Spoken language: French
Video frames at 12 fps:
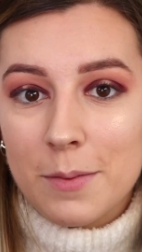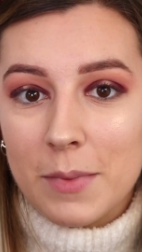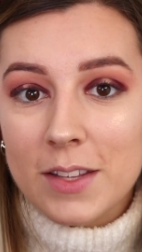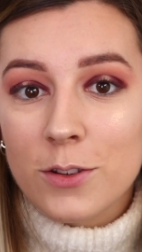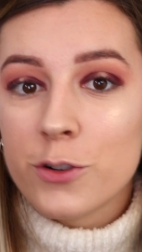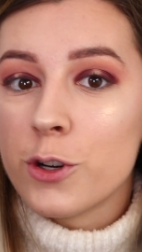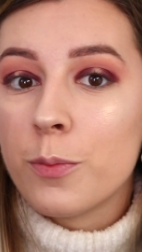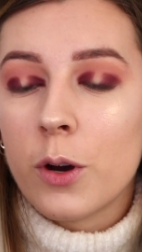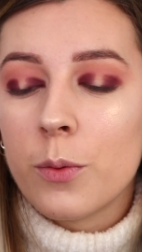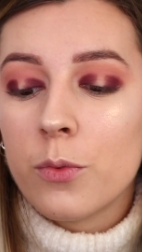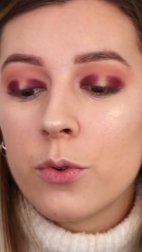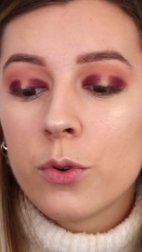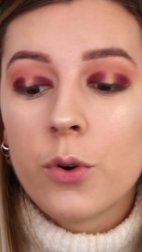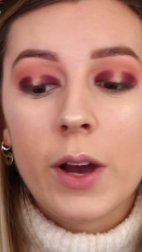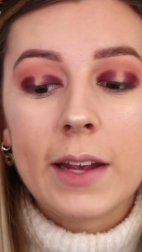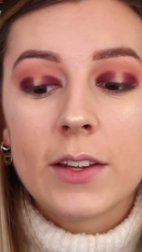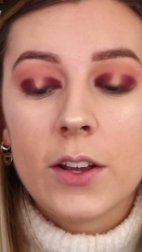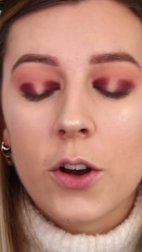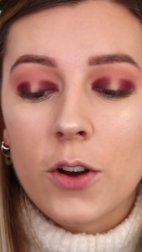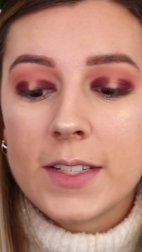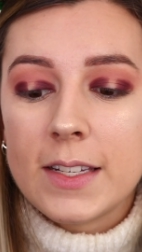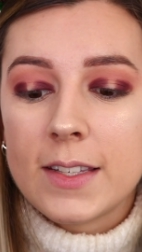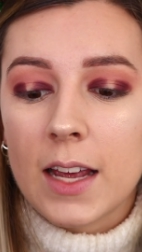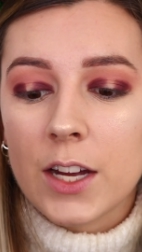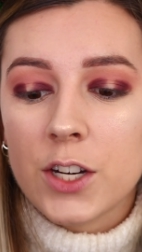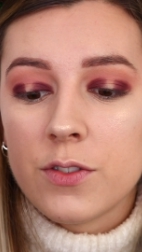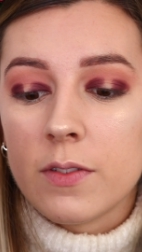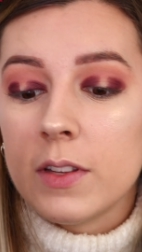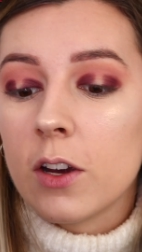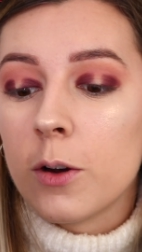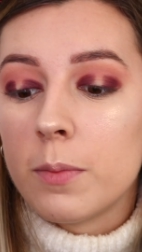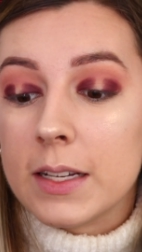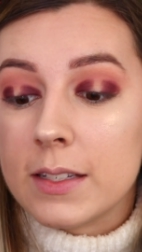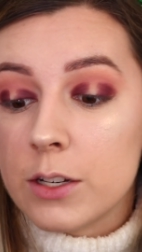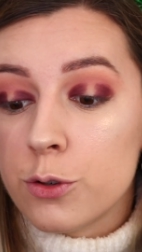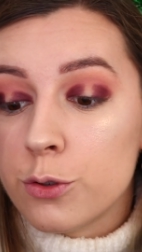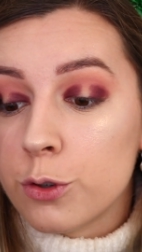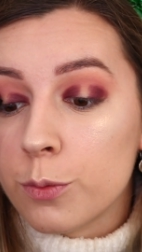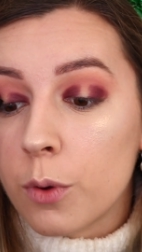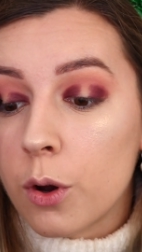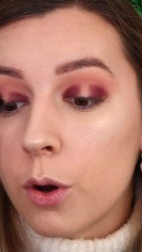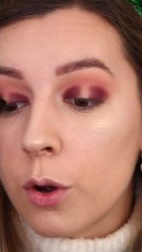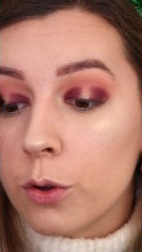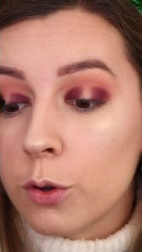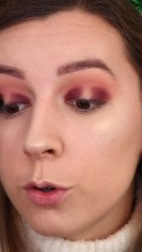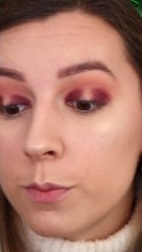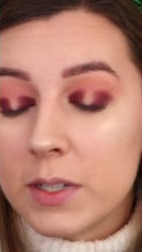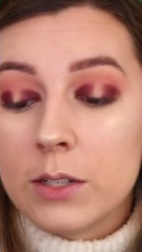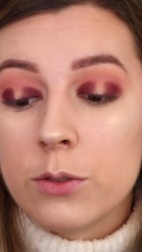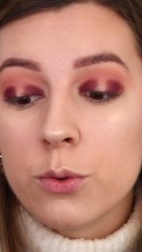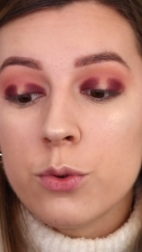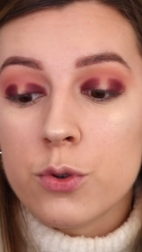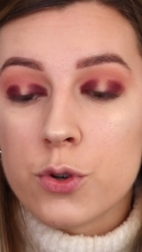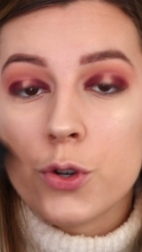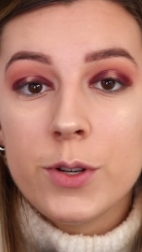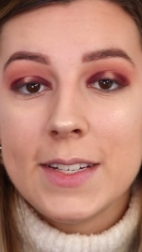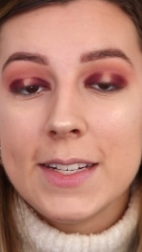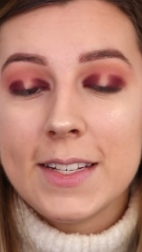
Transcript: Maintenant je prends mon correcteur anti-cerne, je vais venir en placer justement euh, dans le petit trou juste